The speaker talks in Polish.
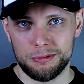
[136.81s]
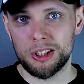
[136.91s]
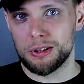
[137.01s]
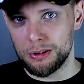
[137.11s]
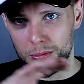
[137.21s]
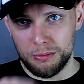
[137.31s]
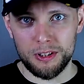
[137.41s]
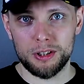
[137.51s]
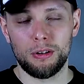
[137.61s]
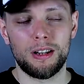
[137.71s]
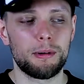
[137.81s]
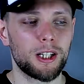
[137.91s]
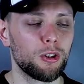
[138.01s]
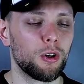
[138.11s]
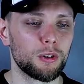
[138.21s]
W sensie, do, wiecie, do
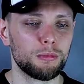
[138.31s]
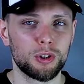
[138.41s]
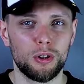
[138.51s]
laboratorium.